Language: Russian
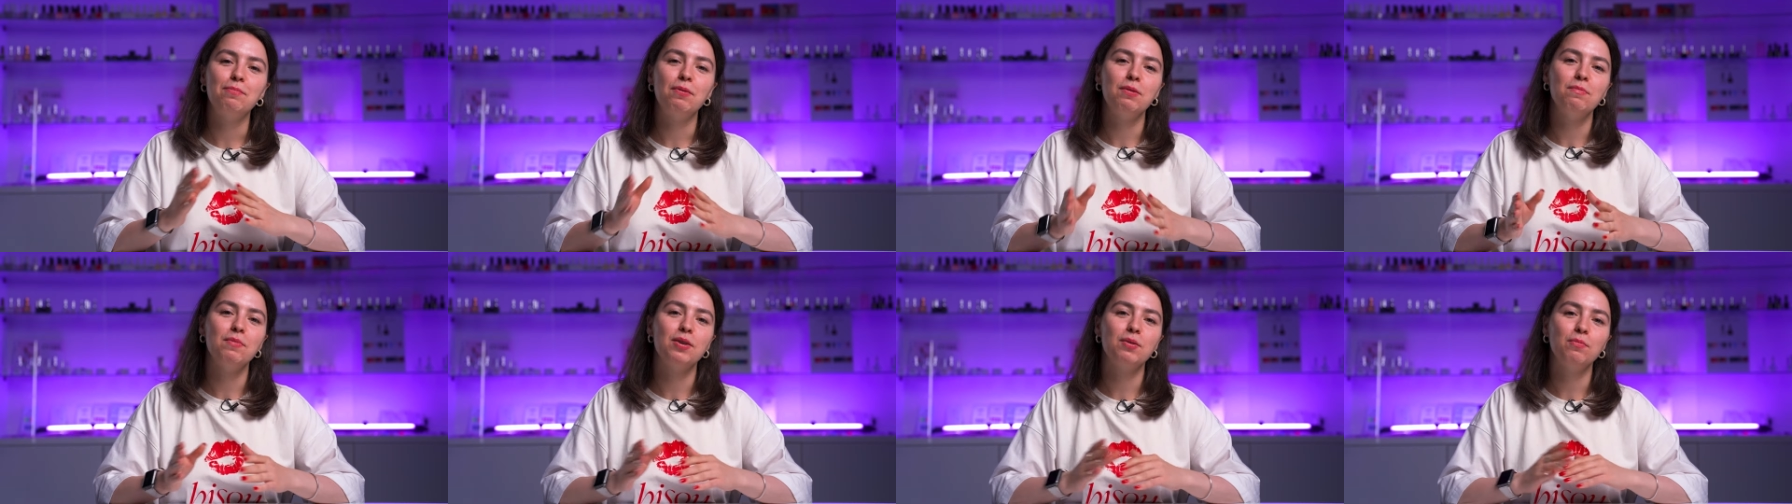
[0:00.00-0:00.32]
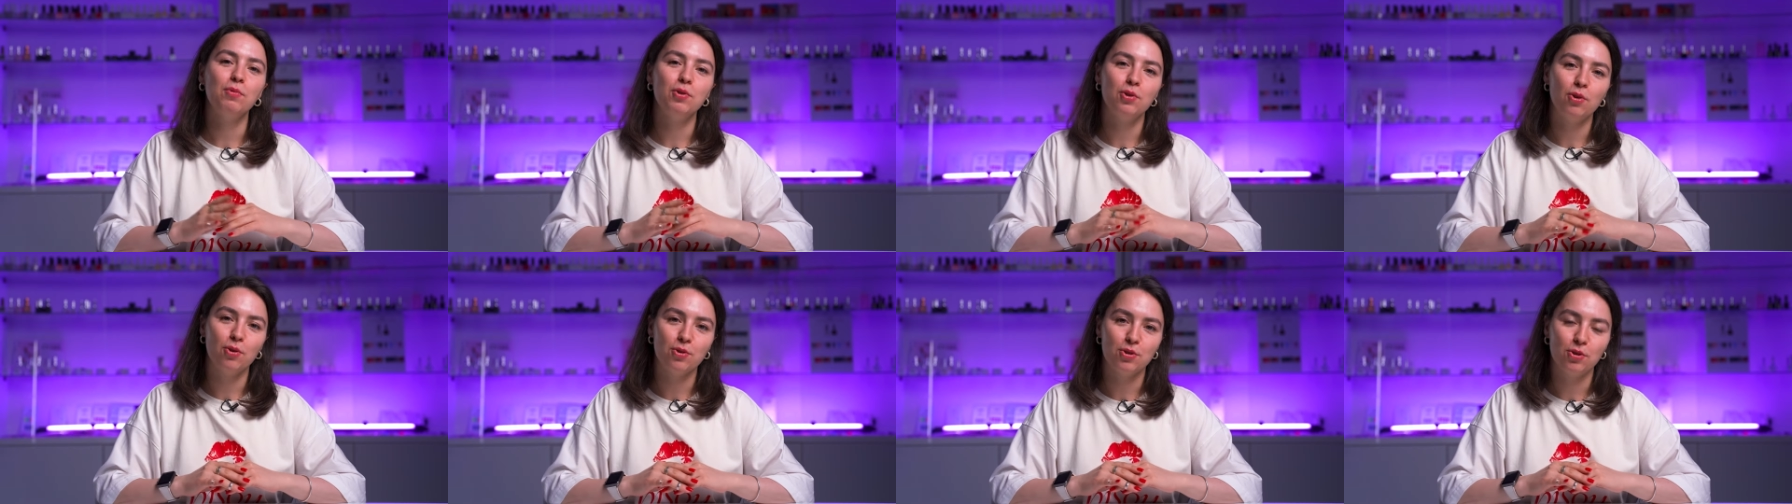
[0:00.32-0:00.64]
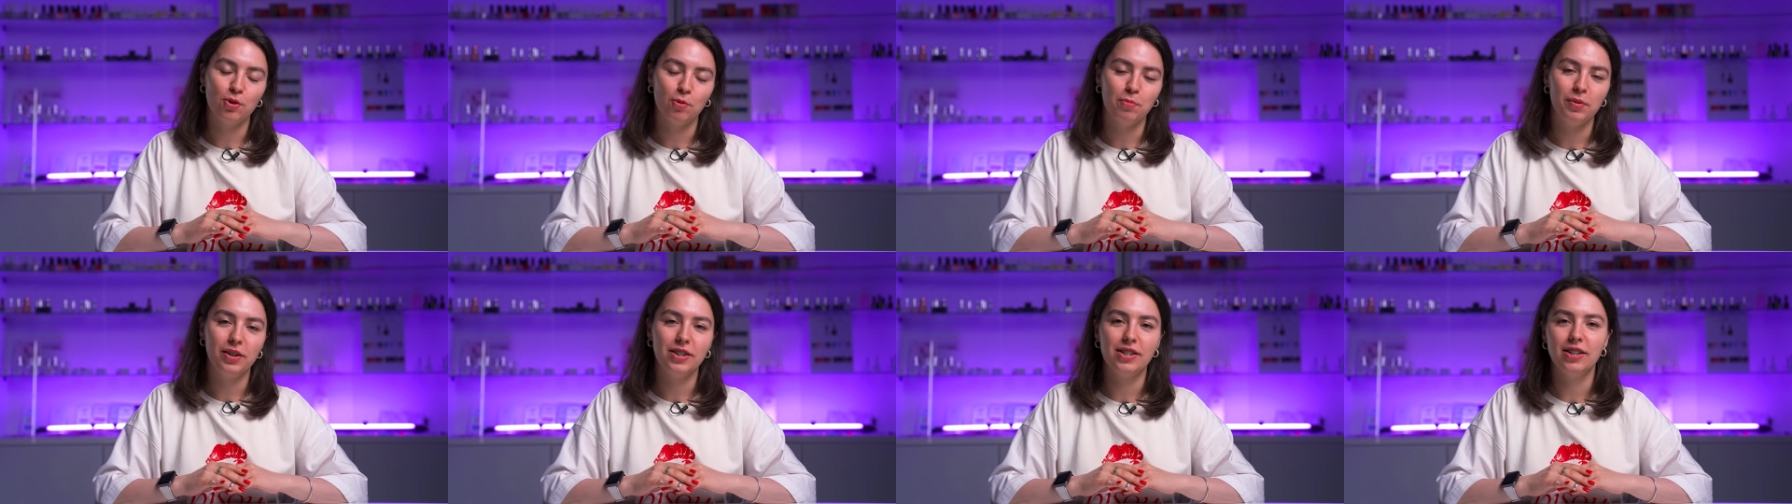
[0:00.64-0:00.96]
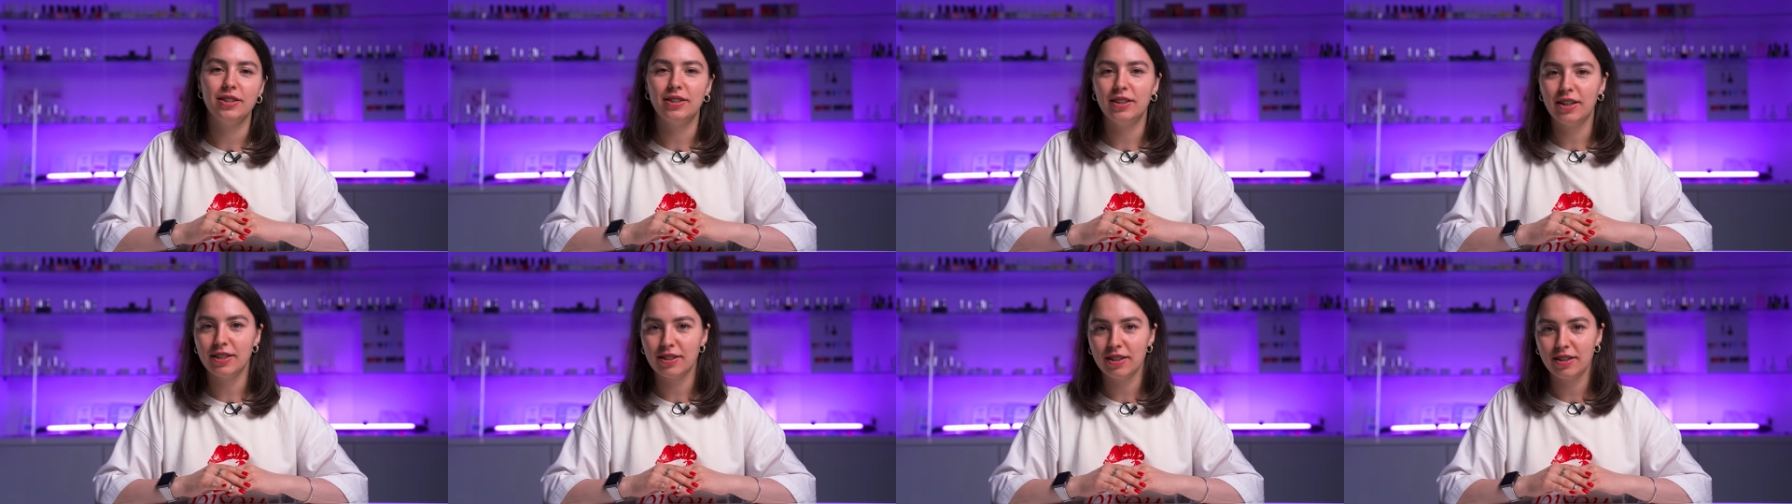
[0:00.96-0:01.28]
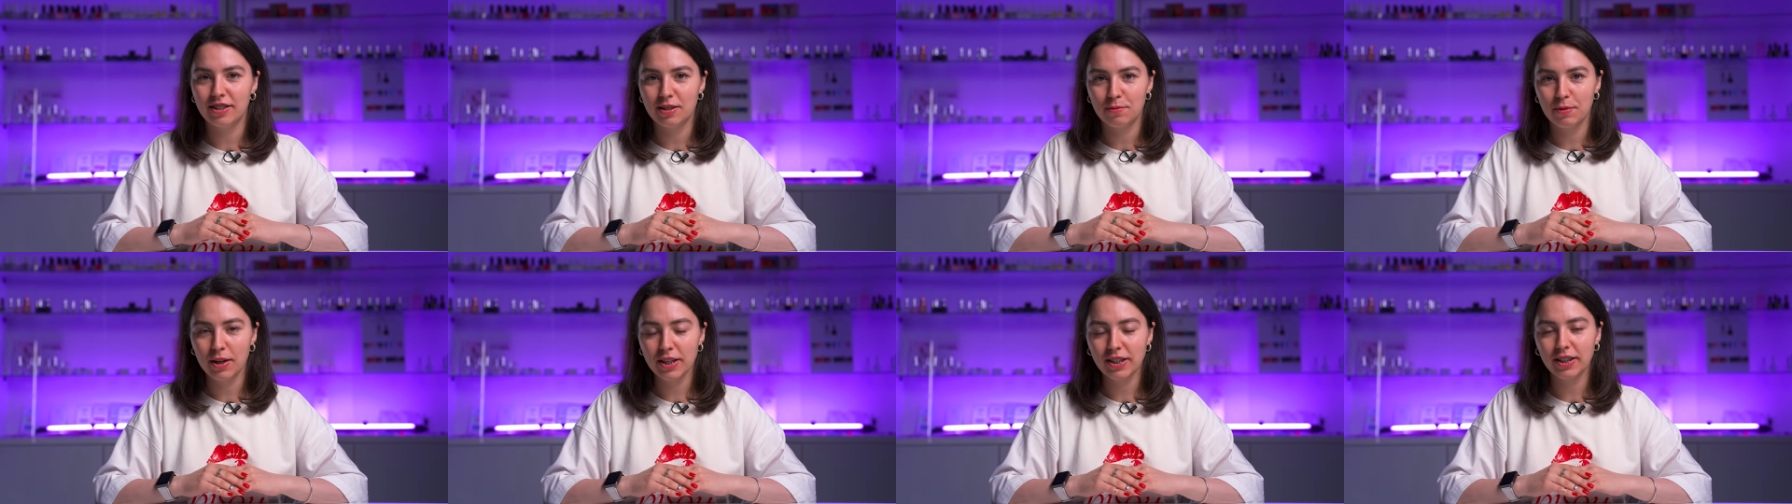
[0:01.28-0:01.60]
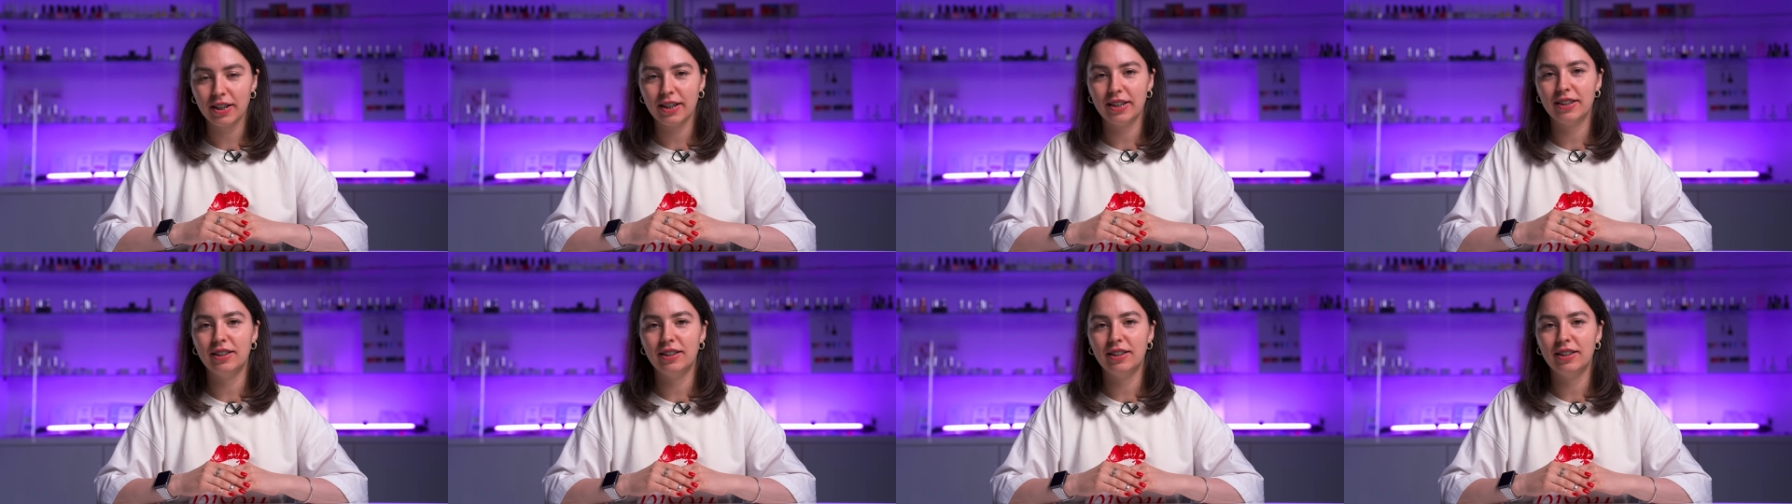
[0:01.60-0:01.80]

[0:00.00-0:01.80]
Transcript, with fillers: Например, мой рост 153 сантиметра,